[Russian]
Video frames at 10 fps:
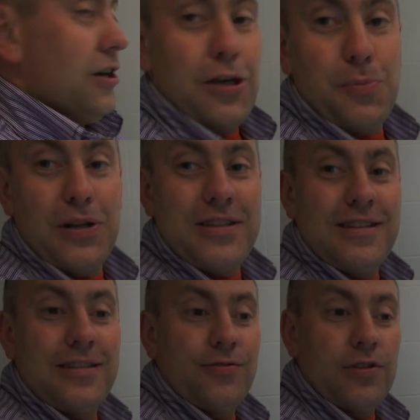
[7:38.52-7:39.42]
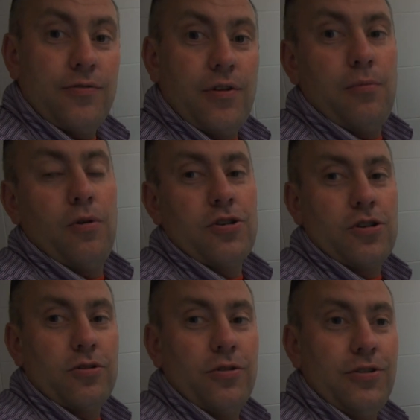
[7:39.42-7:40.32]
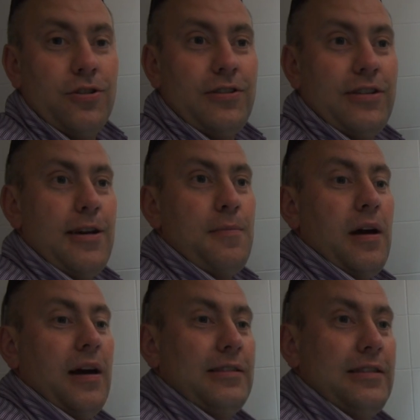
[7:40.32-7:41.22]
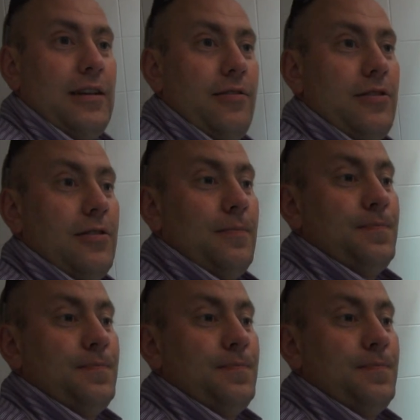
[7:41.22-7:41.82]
и полотенцев на два больше, то есть не 7, а 9.